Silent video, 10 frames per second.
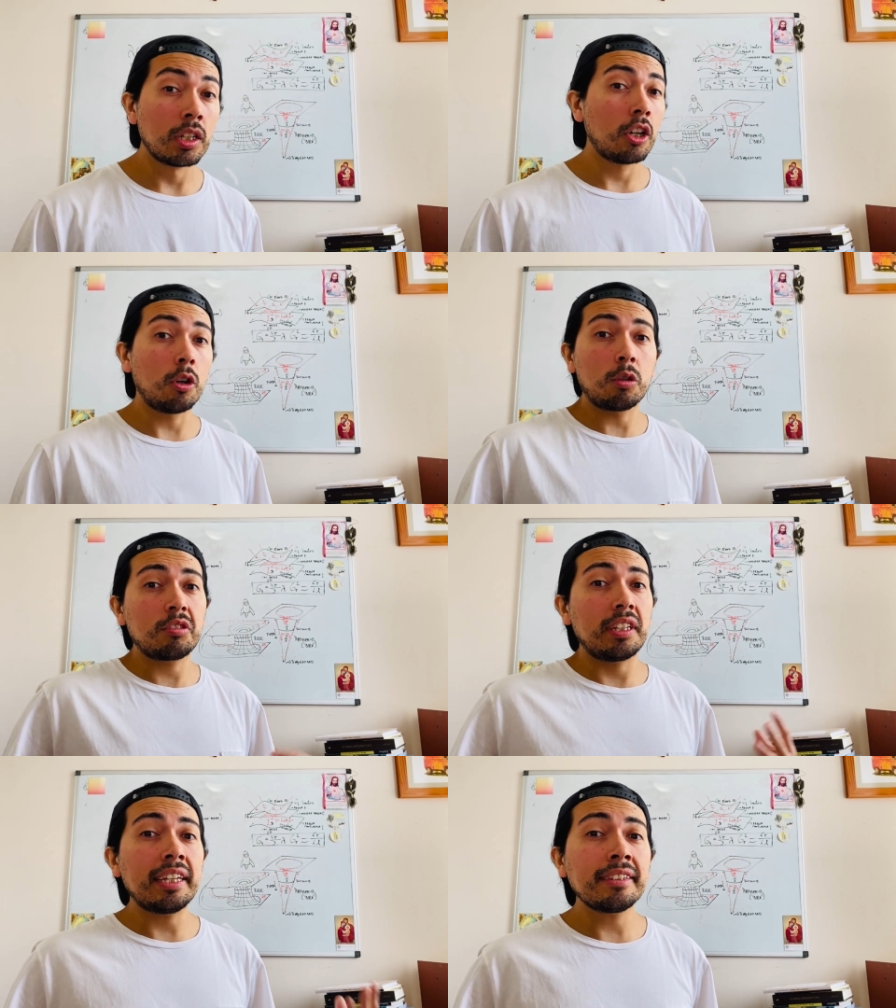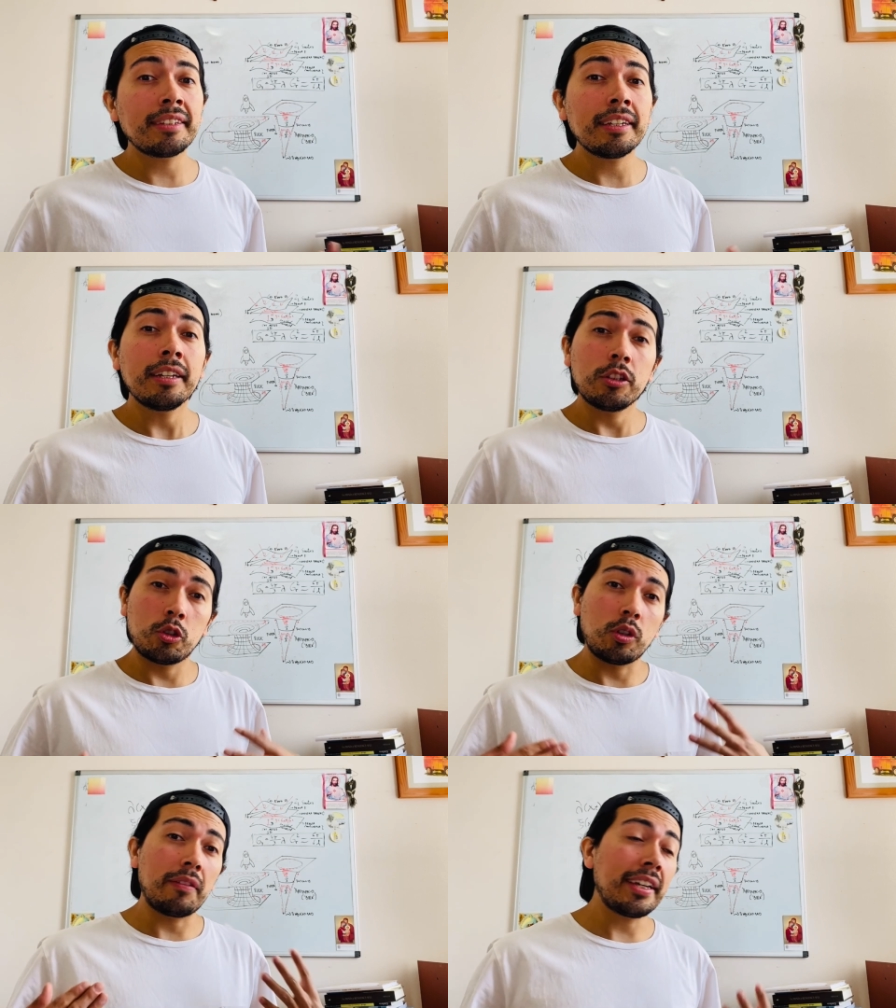Occidente
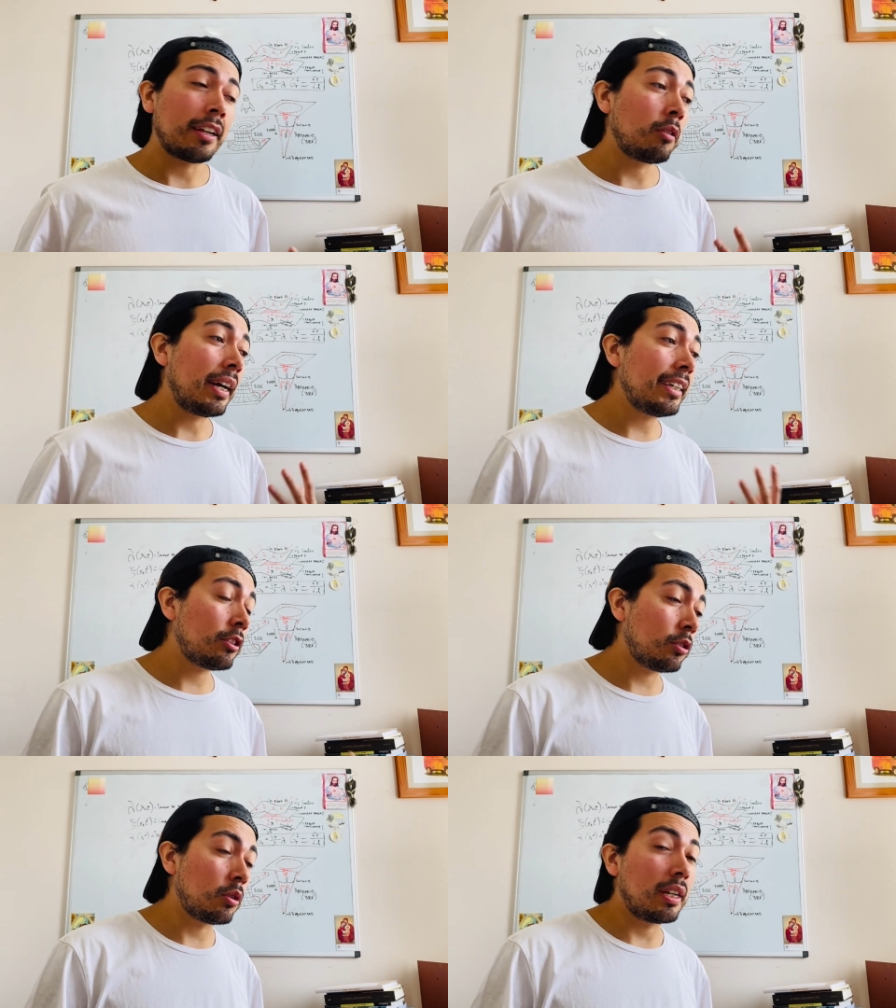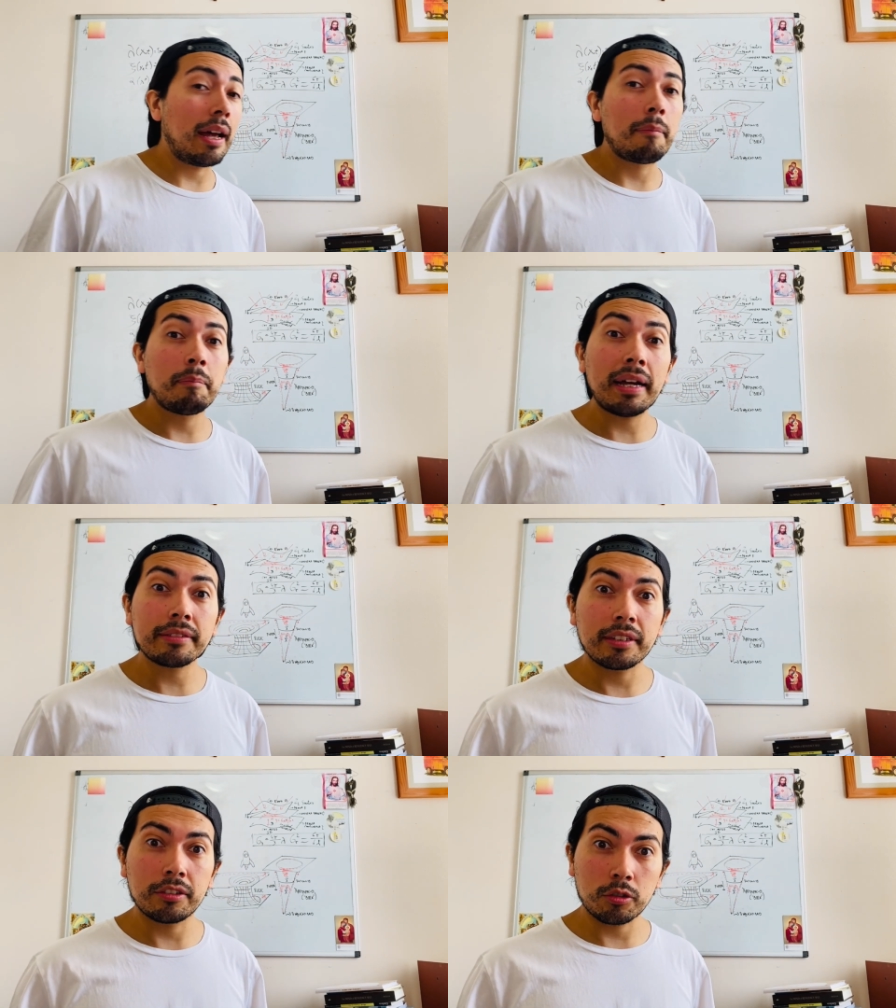todavía no ha hecho las
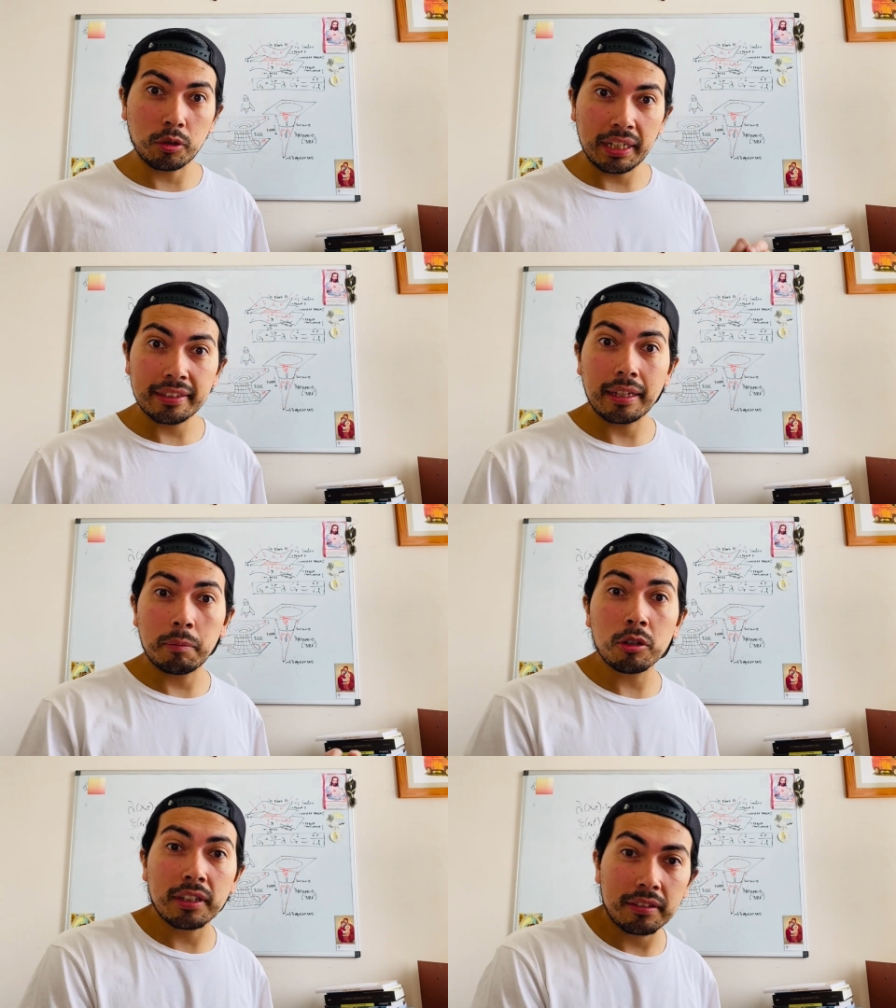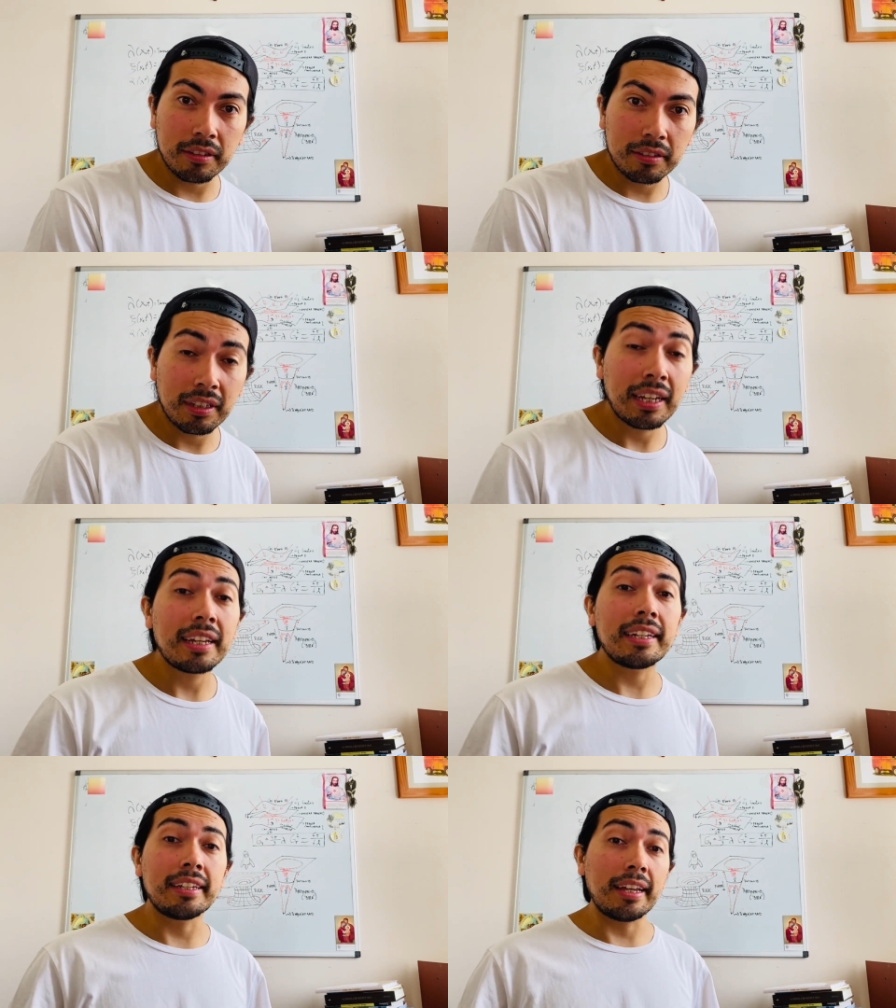paces con esta hipótesis,
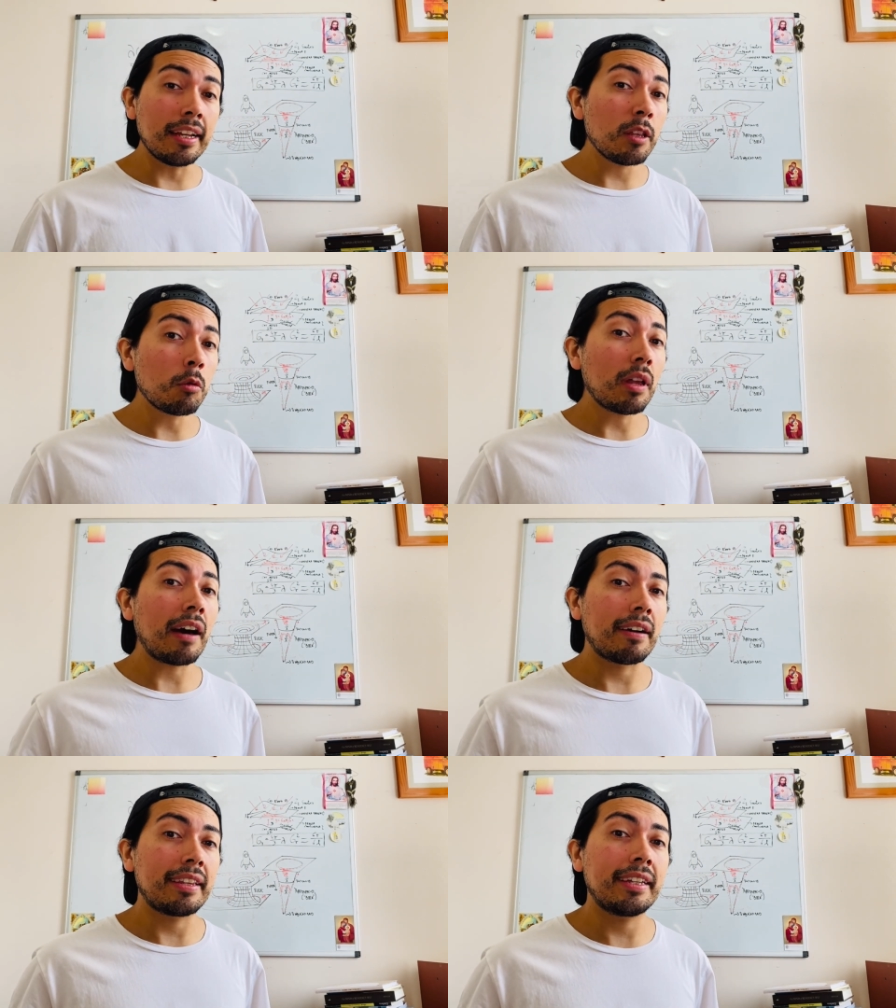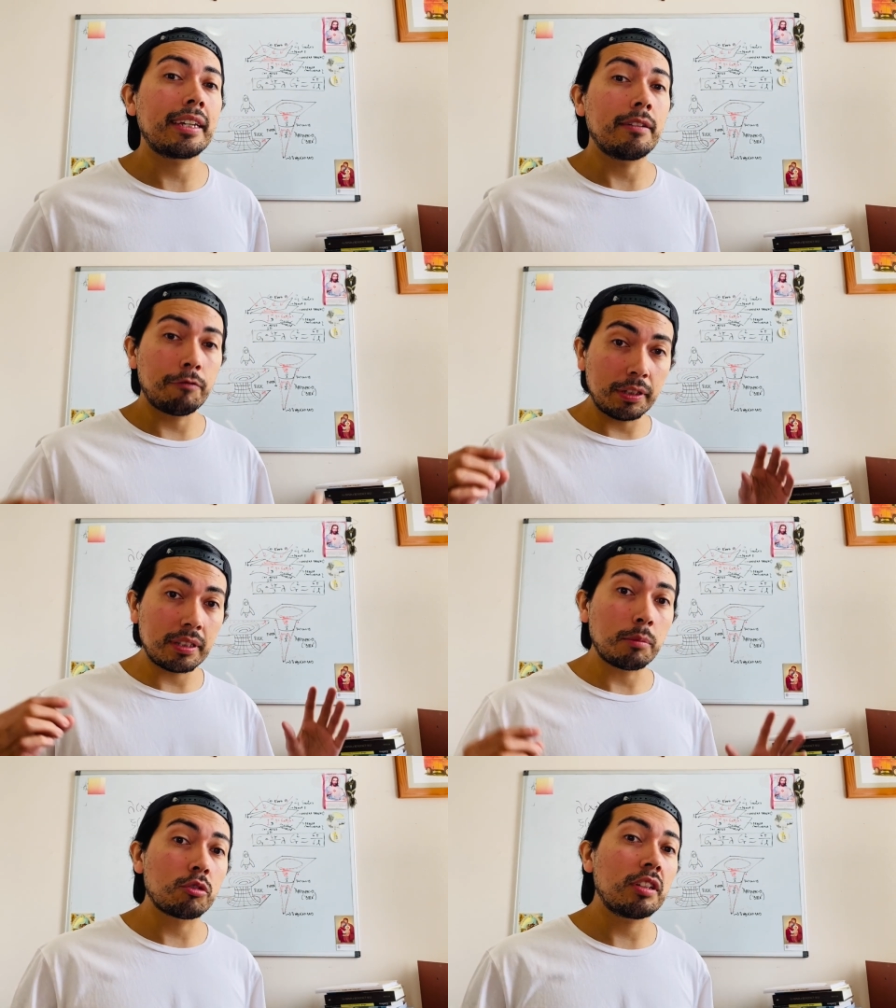y Nelly dudaba de que
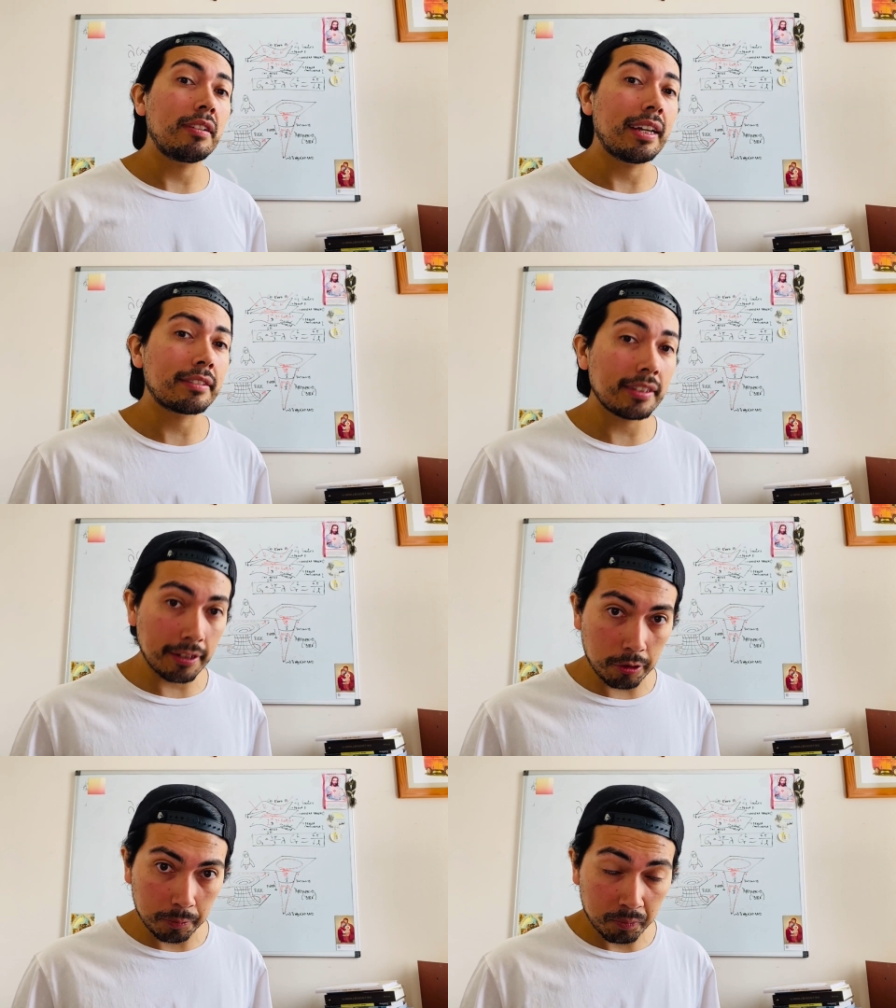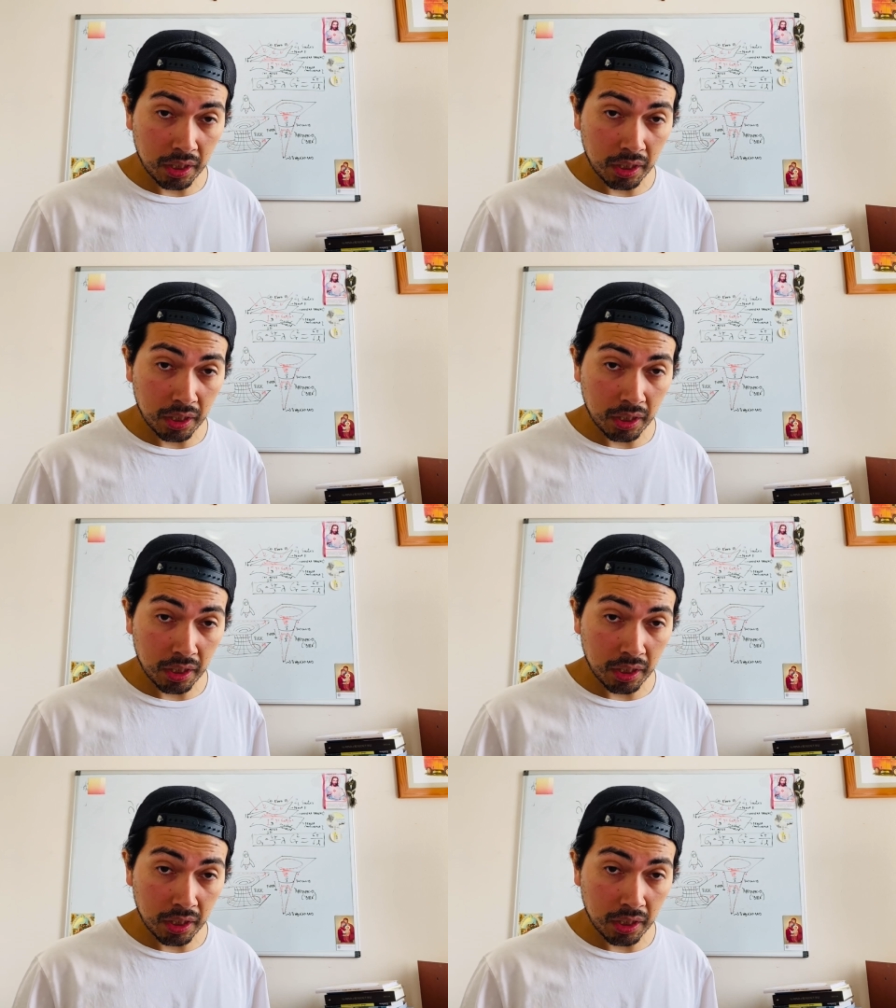fuese posible hacerlo,